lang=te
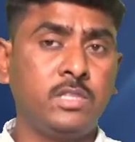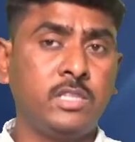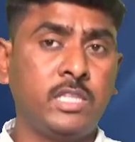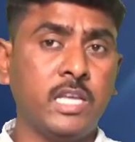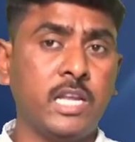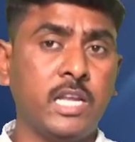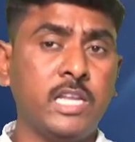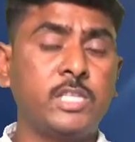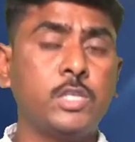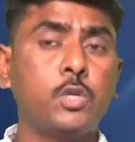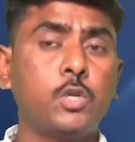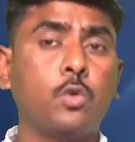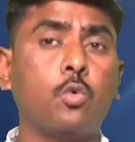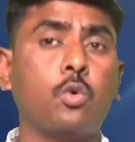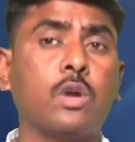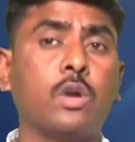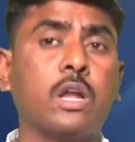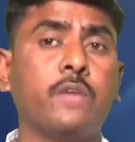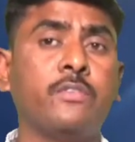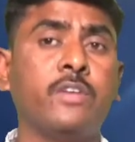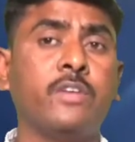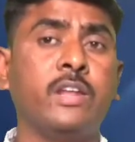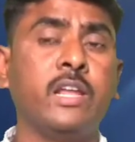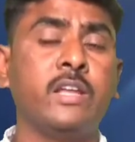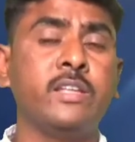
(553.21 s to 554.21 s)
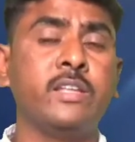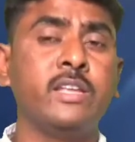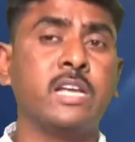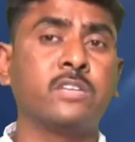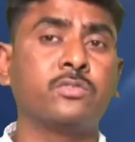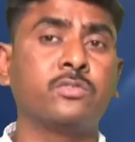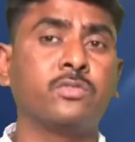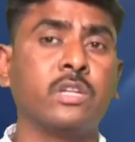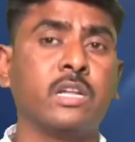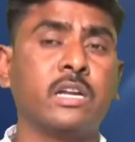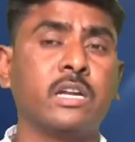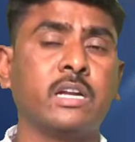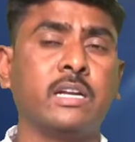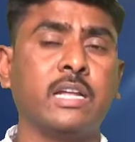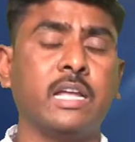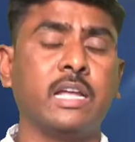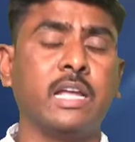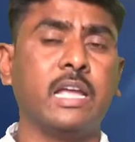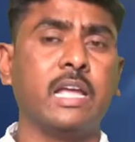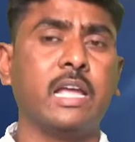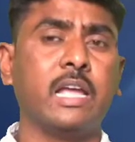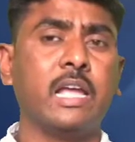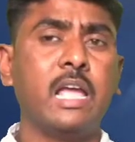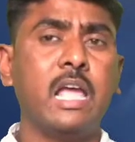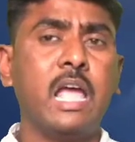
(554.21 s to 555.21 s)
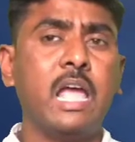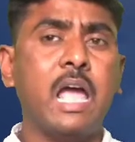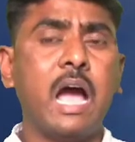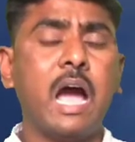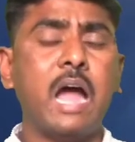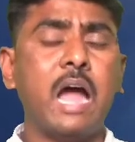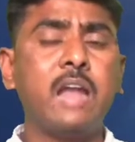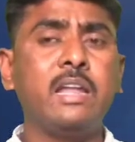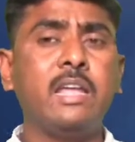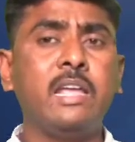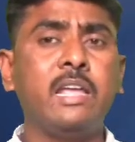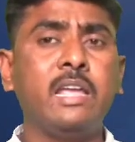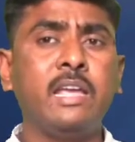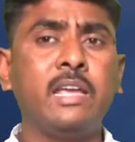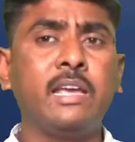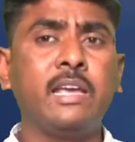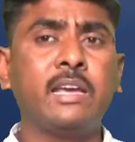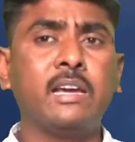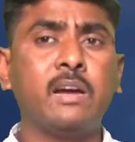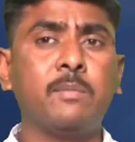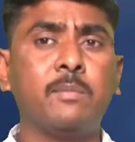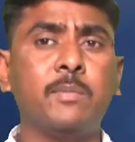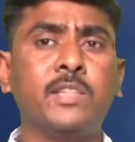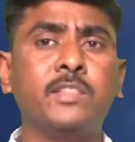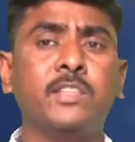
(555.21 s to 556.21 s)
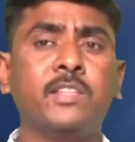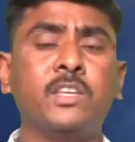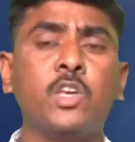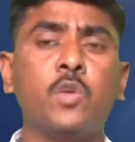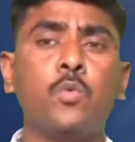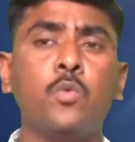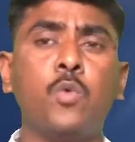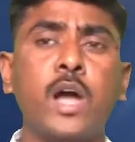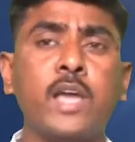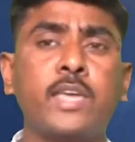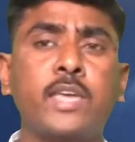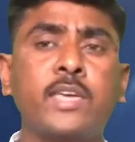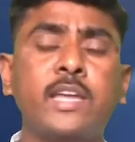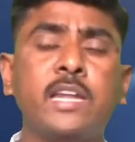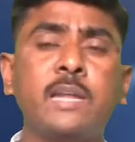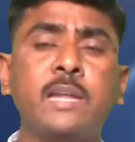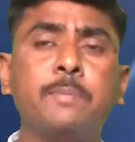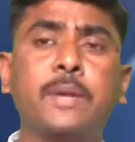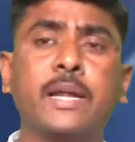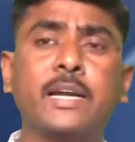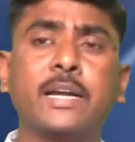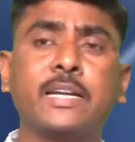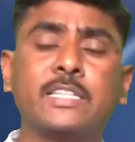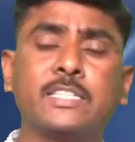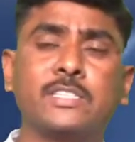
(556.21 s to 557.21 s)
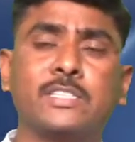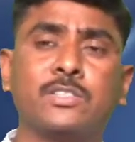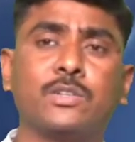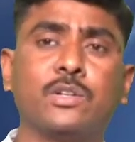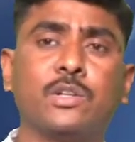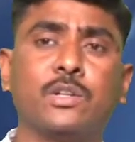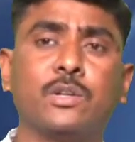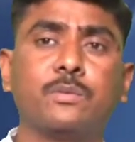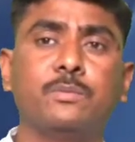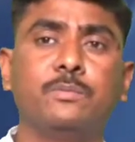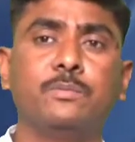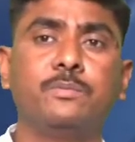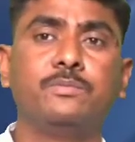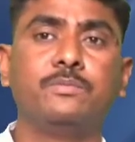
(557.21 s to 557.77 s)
తెలిసి కూడా వీళ్ళు ఏం చేస్తున్నారంటే అనేక మందికి వాక్యాన్ని ప్రకటిస్తున్నారు